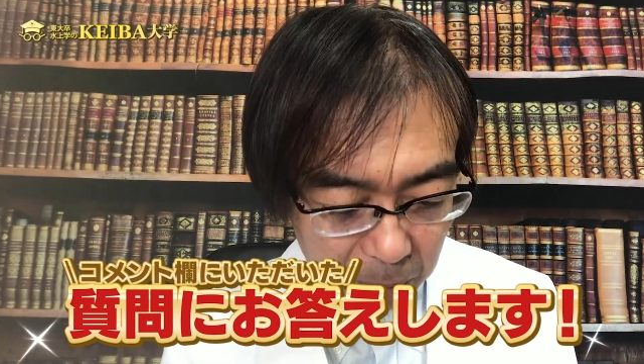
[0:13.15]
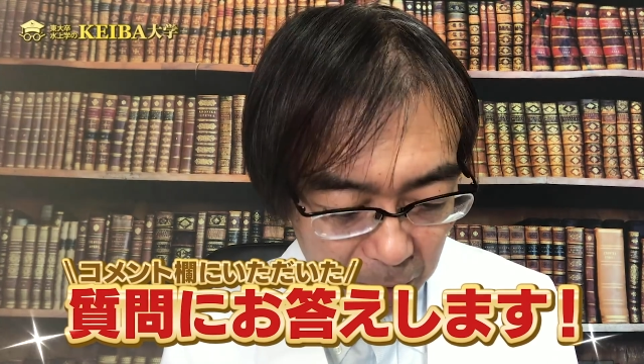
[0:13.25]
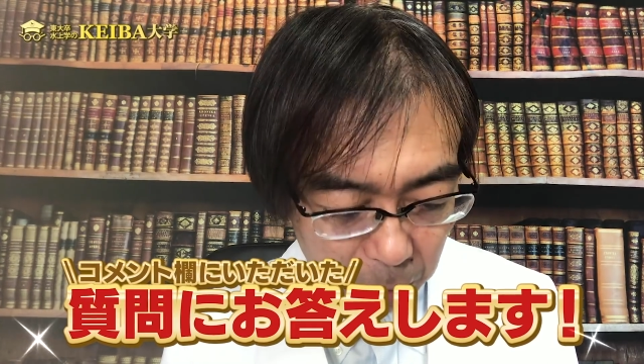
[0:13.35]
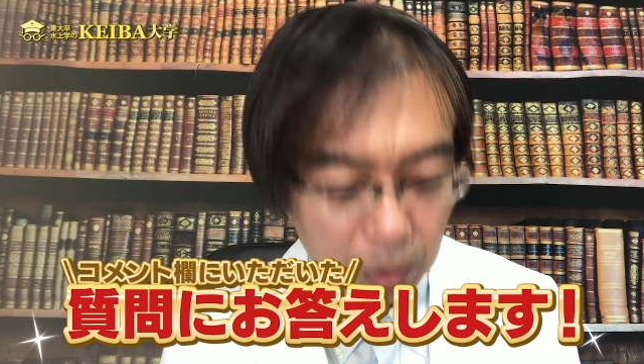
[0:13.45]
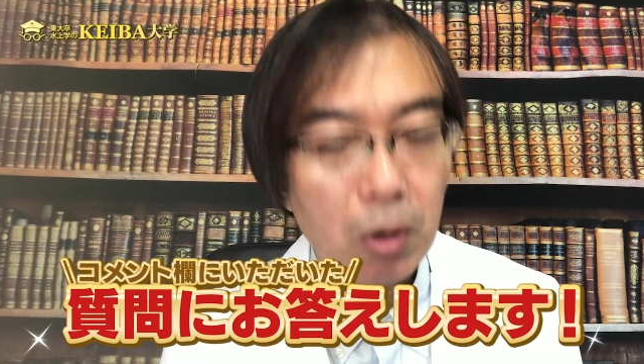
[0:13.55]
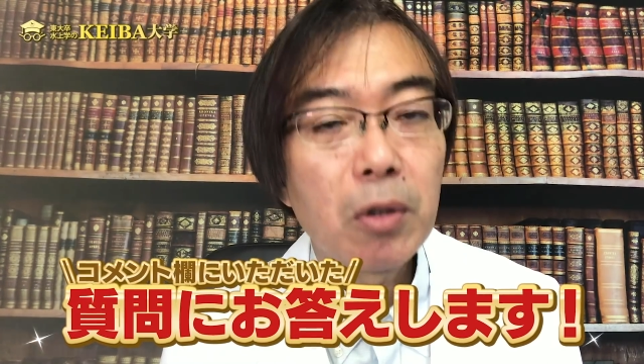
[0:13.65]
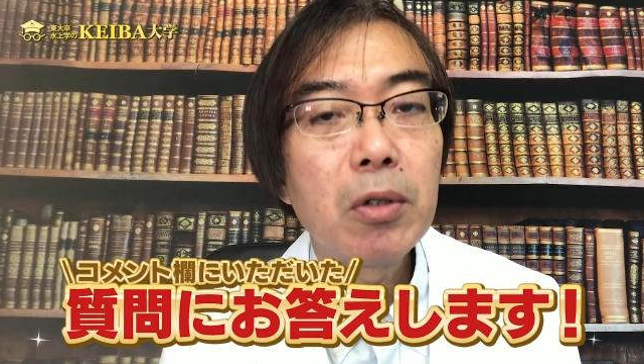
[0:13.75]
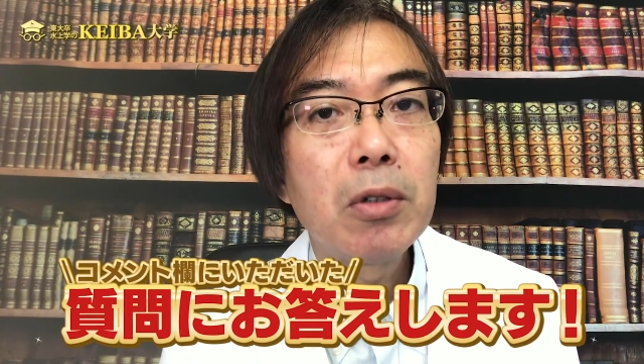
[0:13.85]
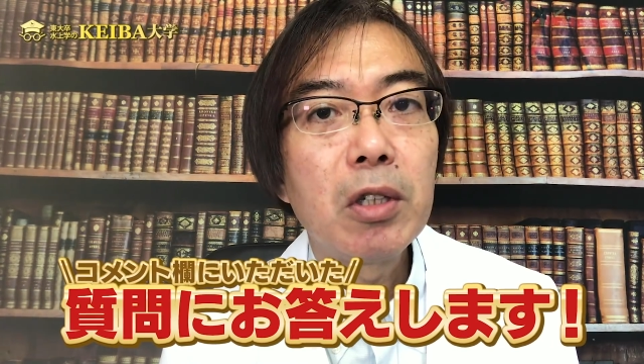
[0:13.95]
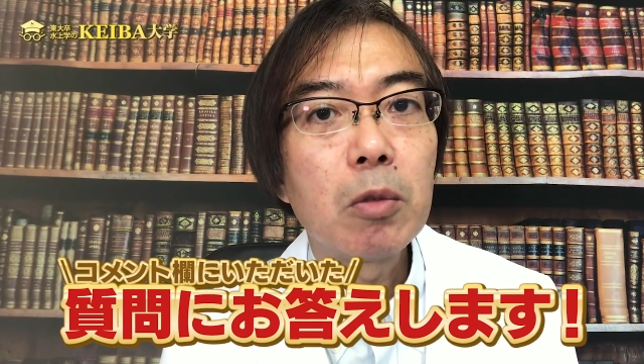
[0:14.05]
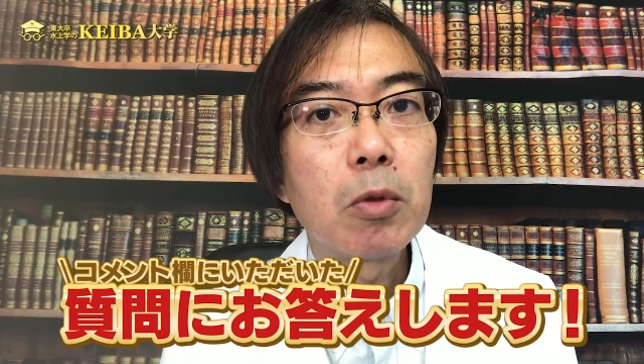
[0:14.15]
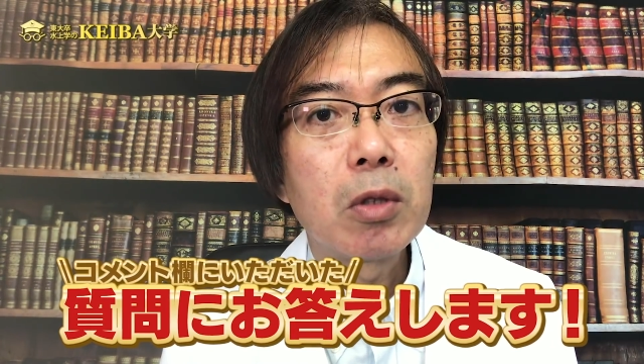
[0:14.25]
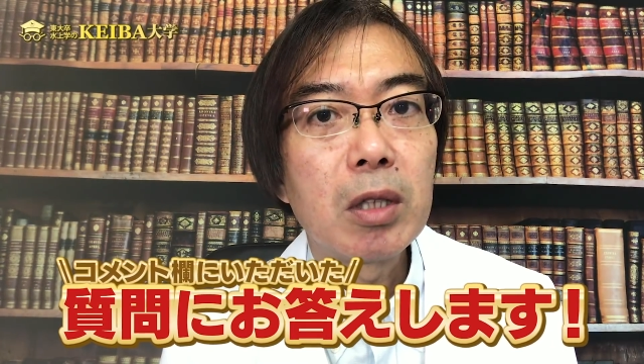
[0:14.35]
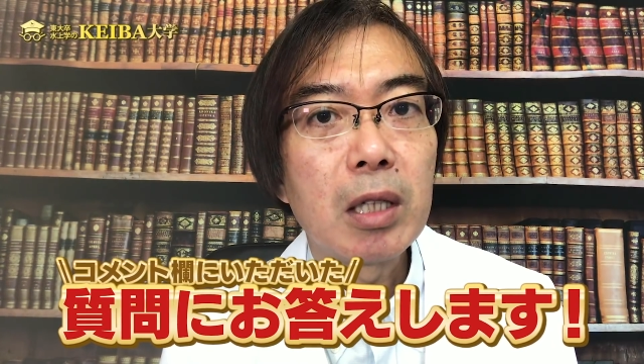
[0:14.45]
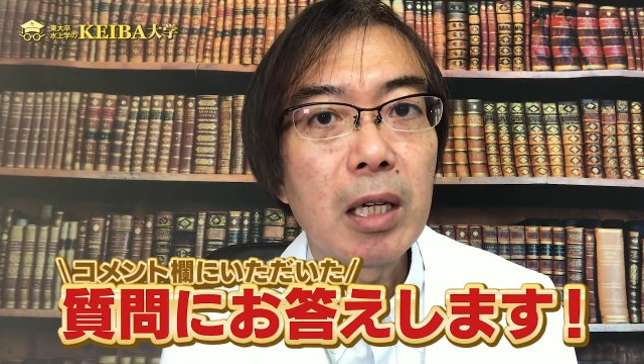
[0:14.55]
まいろうというふうに思っ
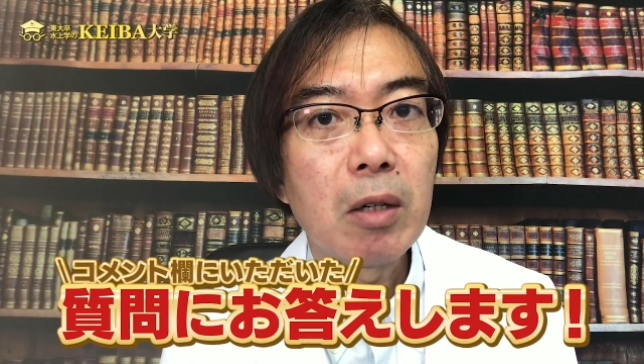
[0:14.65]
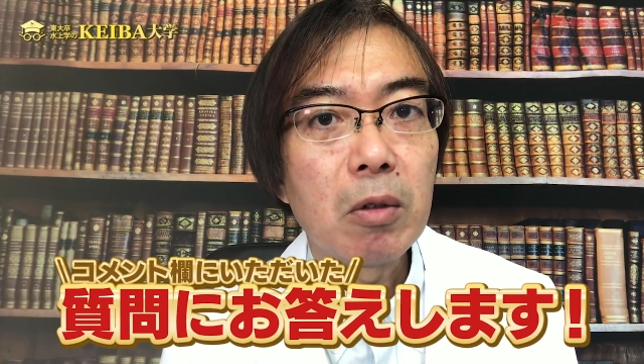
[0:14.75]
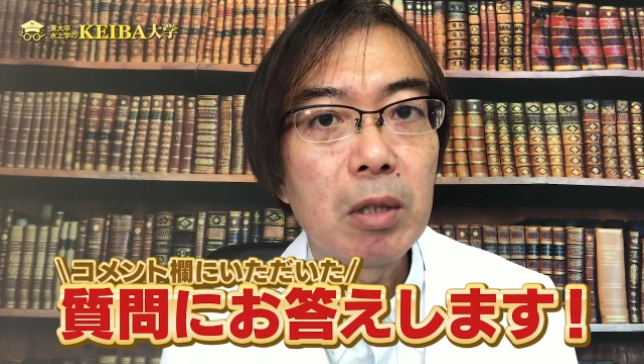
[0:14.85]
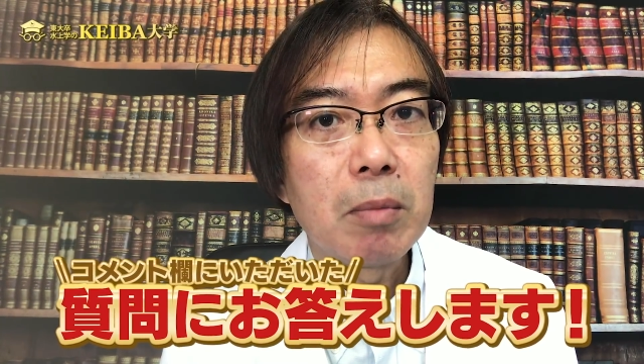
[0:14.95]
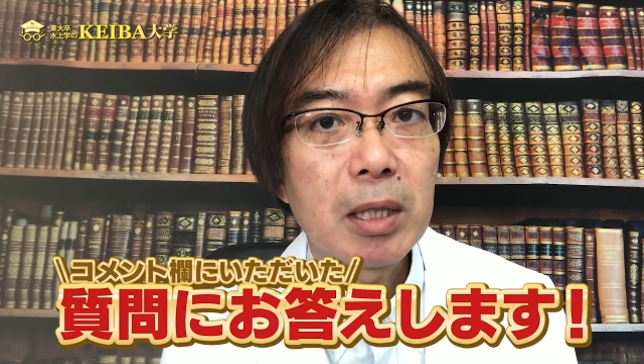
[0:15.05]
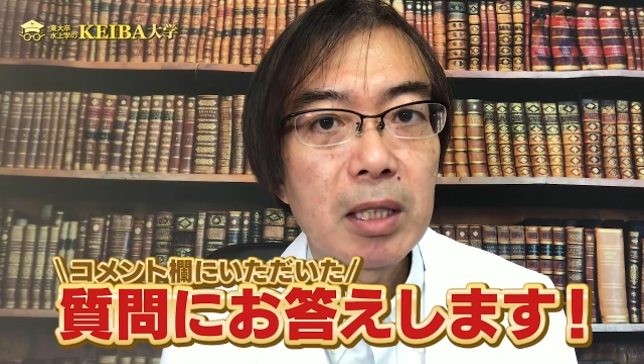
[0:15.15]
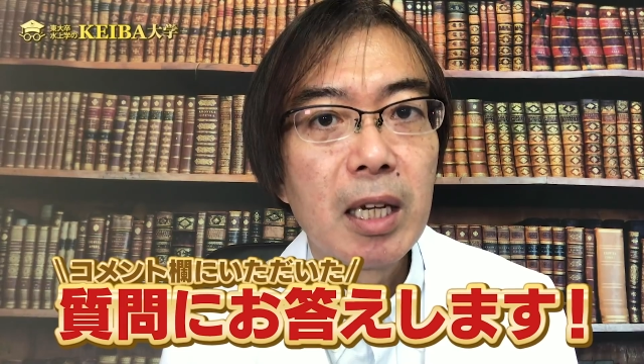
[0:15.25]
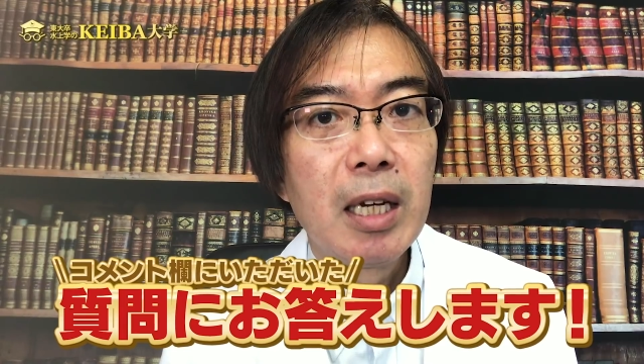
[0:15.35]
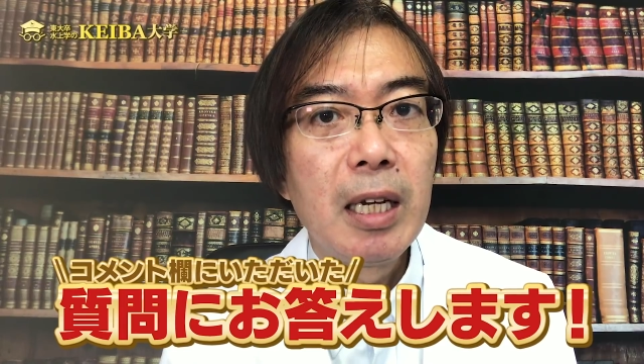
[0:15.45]
ております。